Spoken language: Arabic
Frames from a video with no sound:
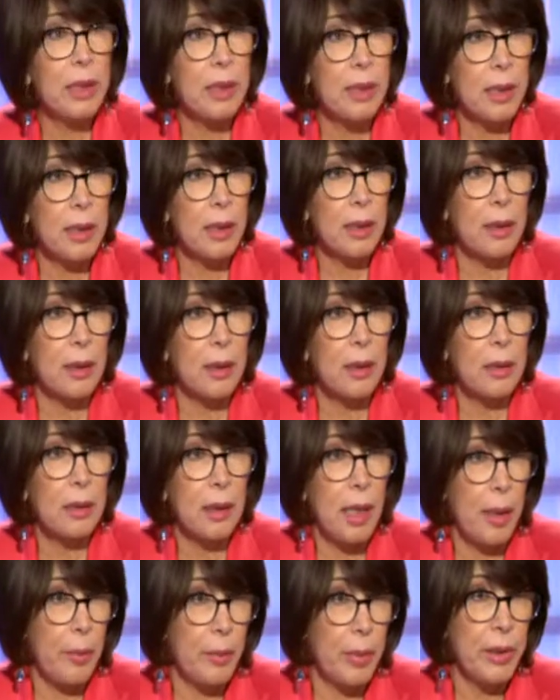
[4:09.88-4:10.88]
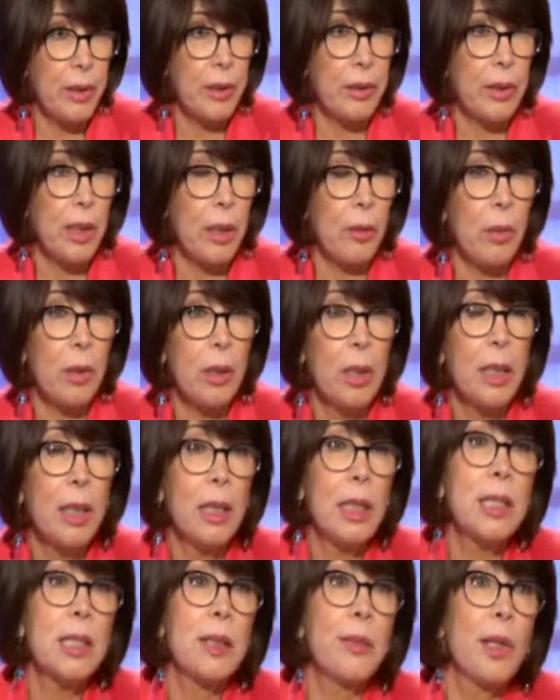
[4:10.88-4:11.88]
السكر حبه الدواء
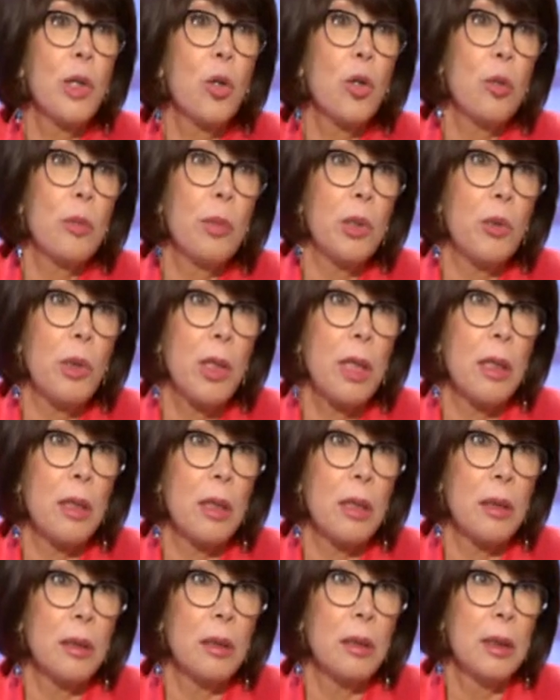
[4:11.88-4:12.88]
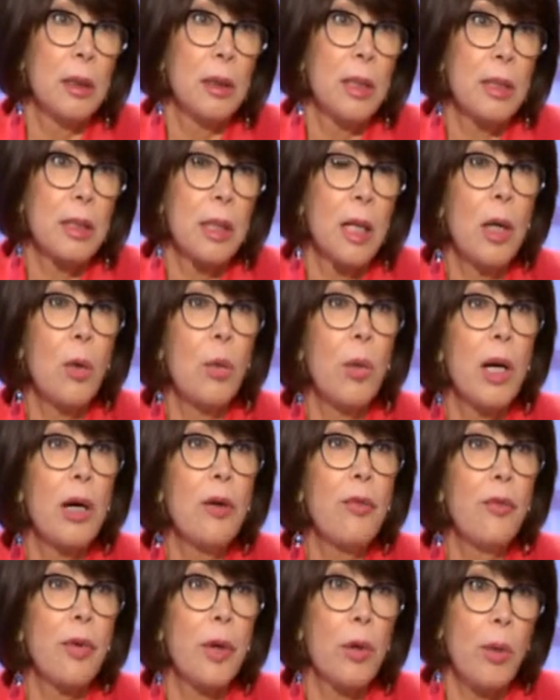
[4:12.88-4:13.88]
لازم ياكل من وراها اذا هو
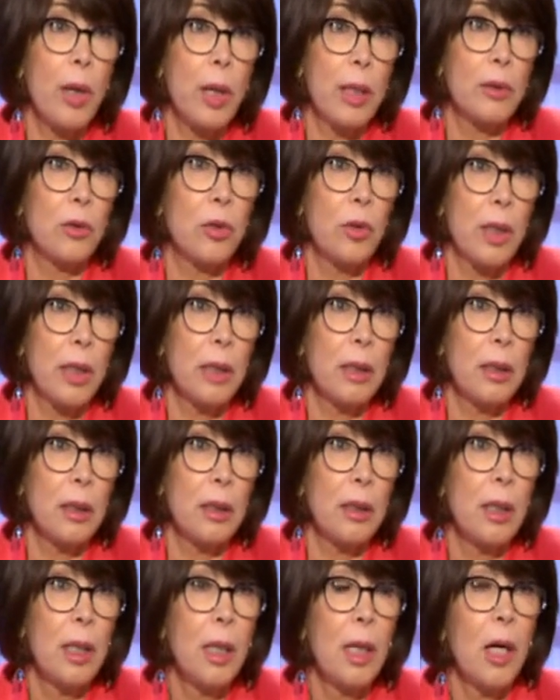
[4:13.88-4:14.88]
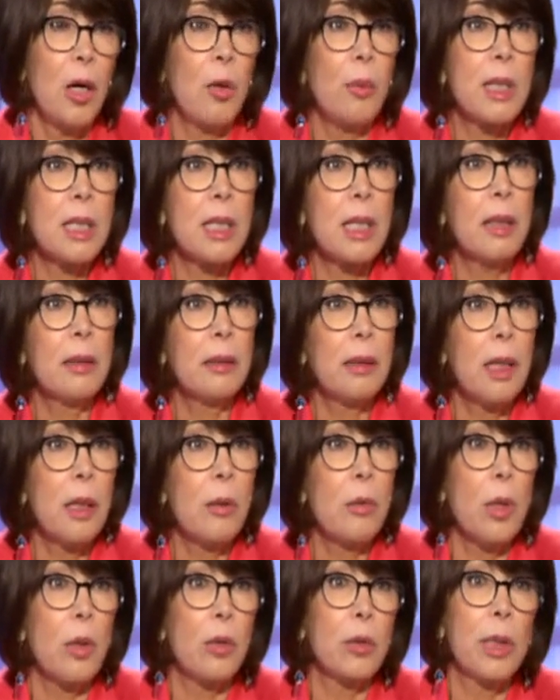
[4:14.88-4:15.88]
قفى وقعته الاكل او مثلا
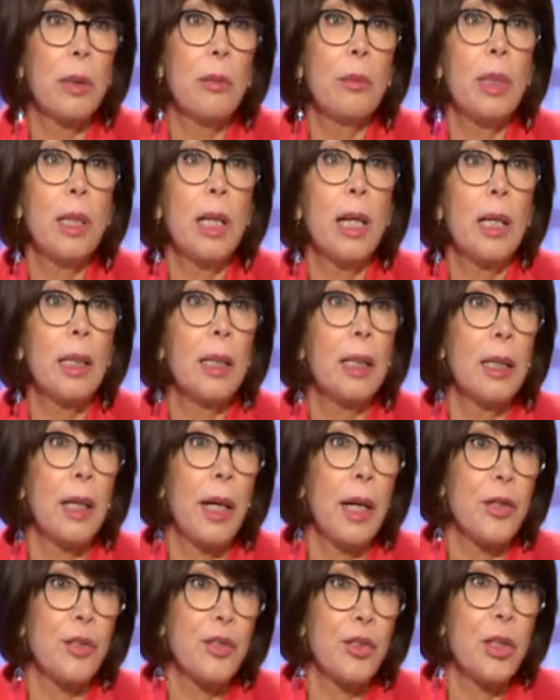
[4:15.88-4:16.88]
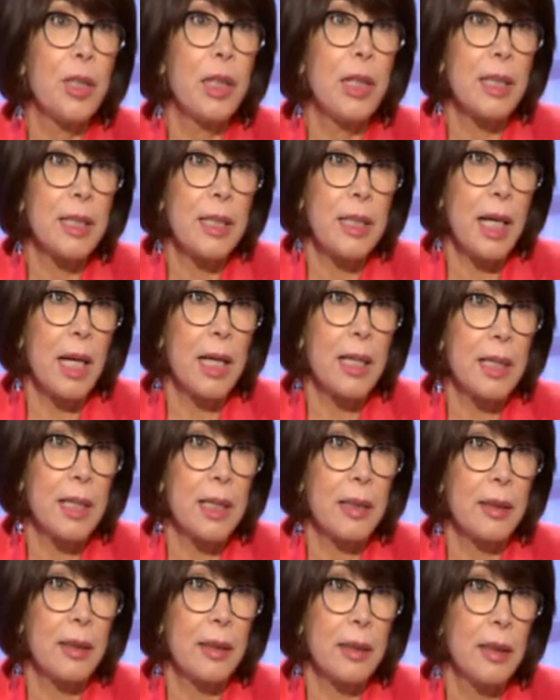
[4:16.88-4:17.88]
تروق وضم بلا اكل لعشيه للساعه
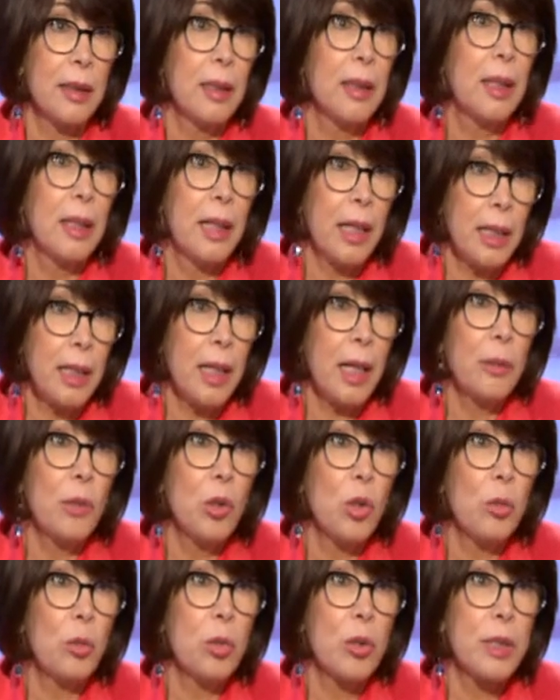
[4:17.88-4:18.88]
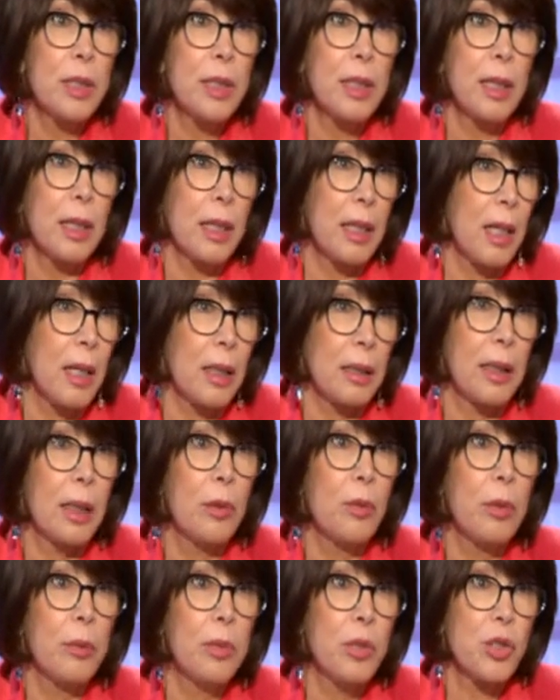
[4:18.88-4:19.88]
6 رح يعمل هبوط سكر لان
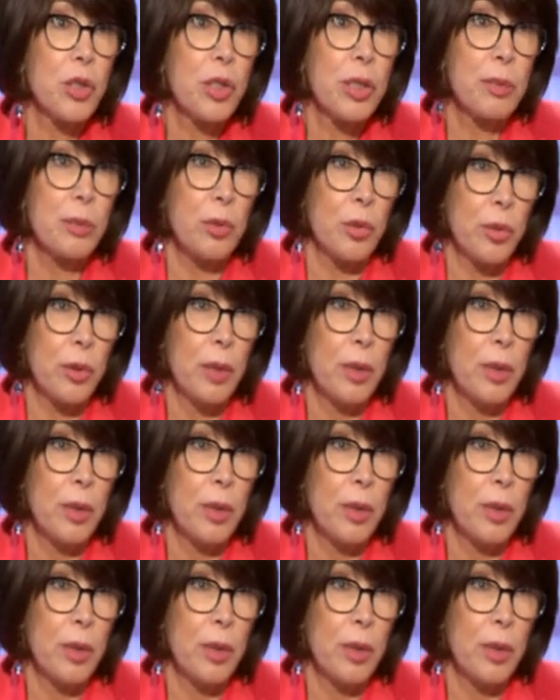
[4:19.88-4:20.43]
دواء بجسمه